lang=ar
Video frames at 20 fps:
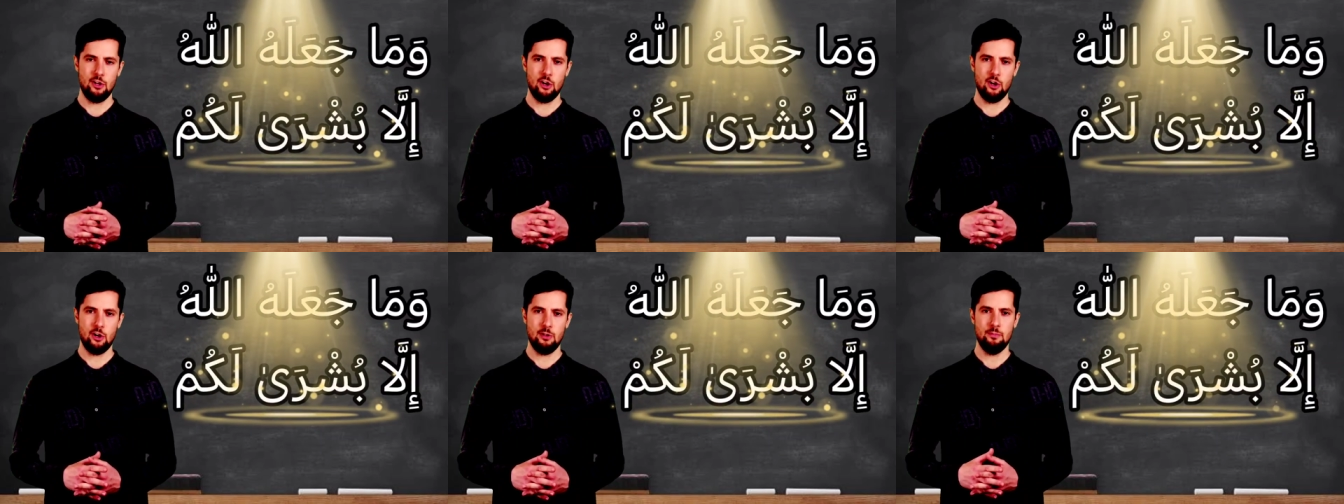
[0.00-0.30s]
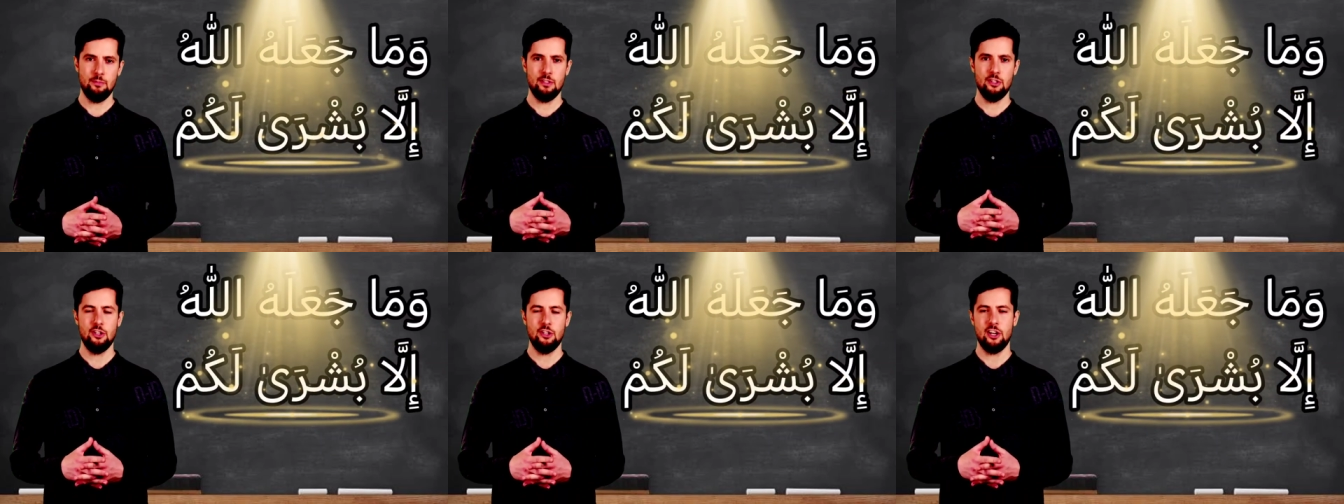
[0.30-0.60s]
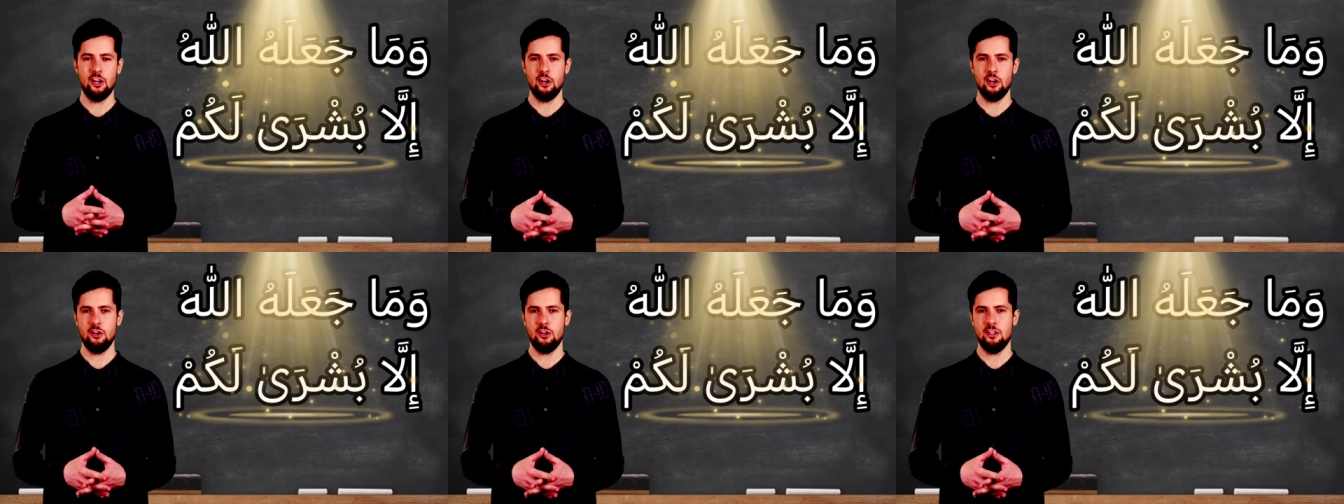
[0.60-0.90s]

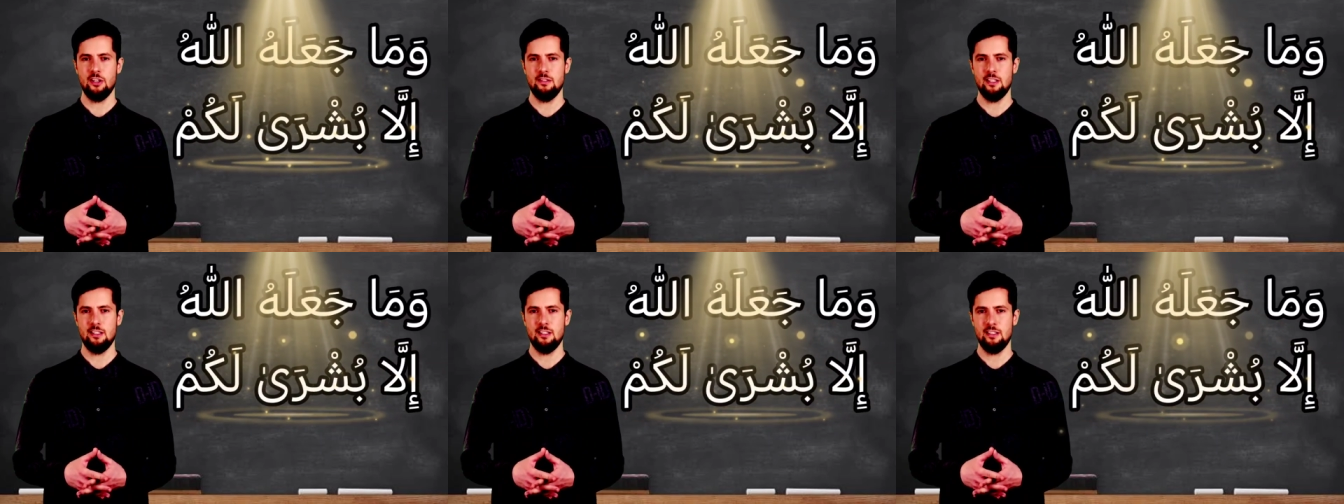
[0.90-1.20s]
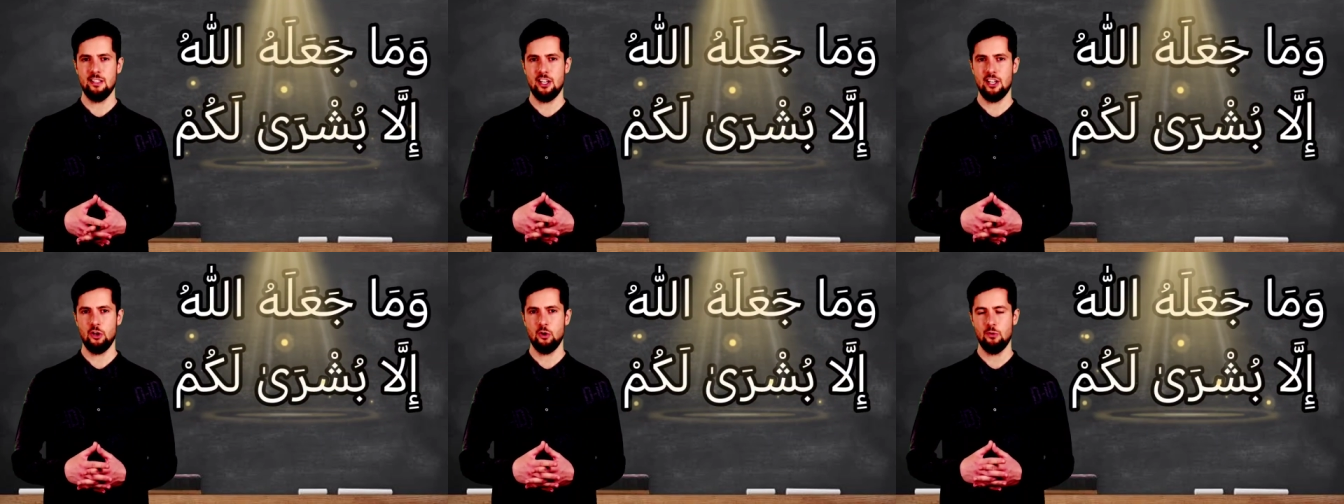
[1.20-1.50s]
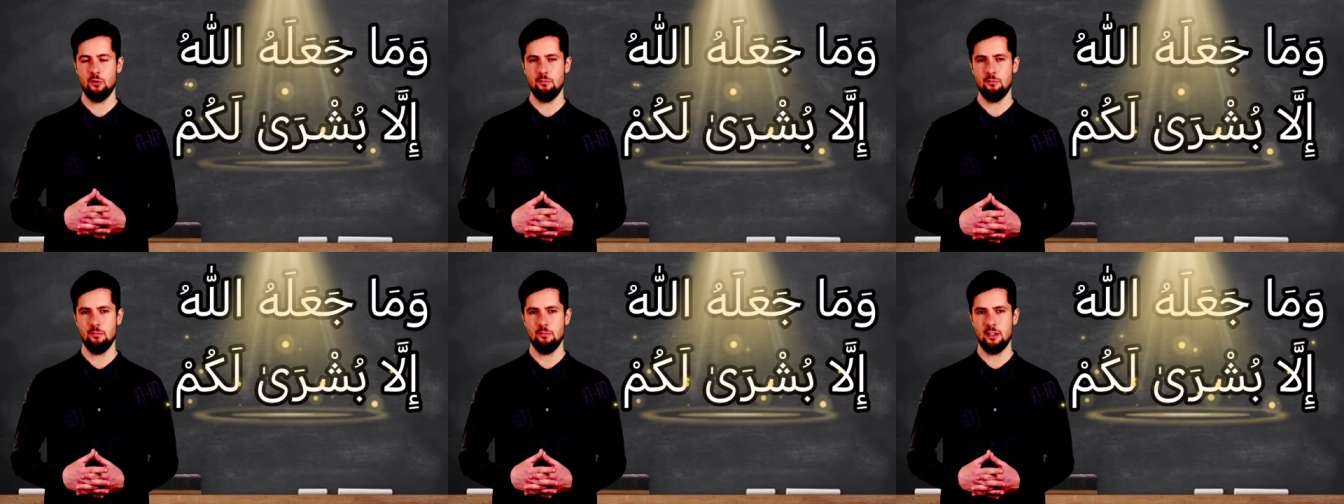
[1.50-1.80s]
وبشارة
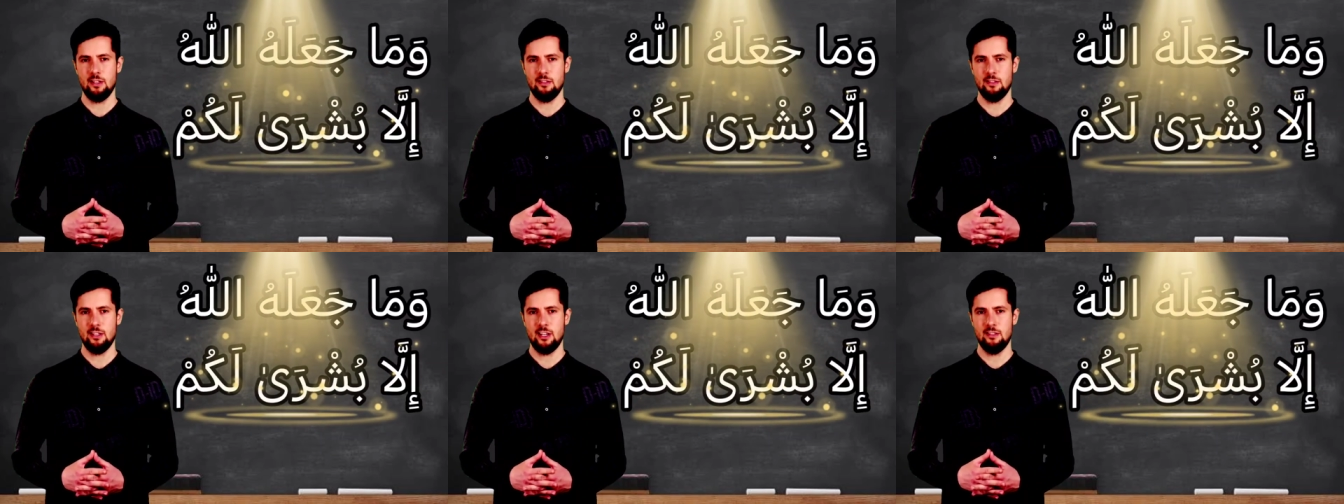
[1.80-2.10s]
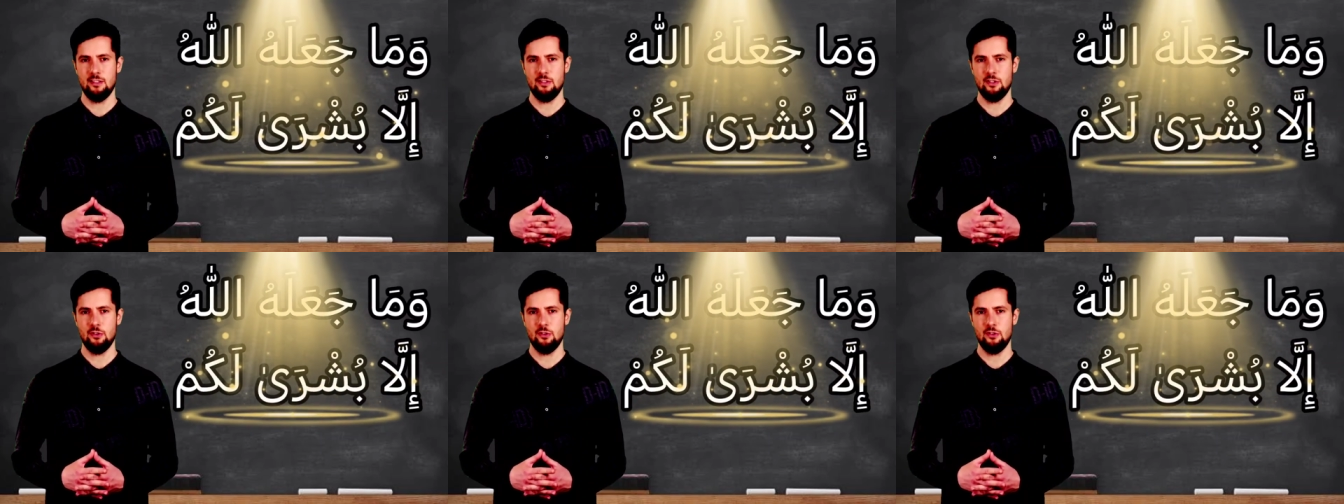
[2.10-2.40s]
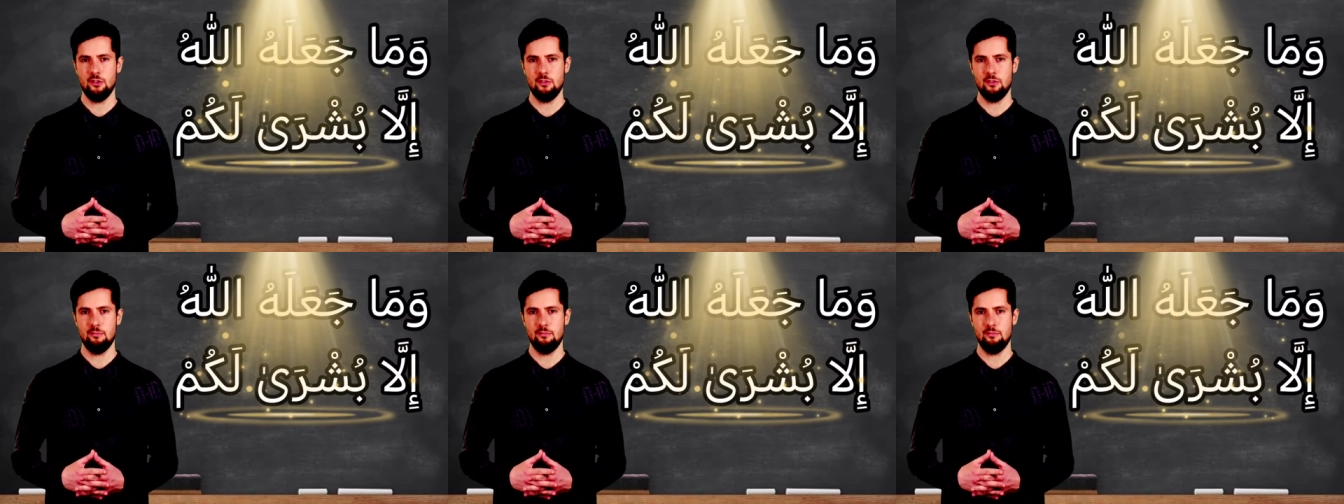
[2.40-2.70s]
لكم
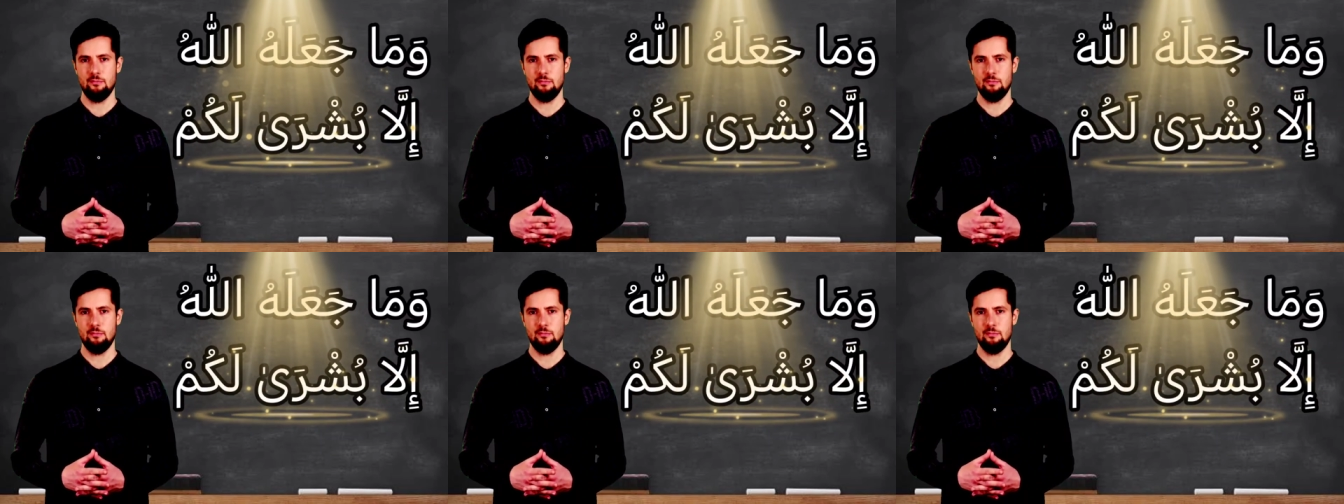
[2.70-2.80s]
بالنصر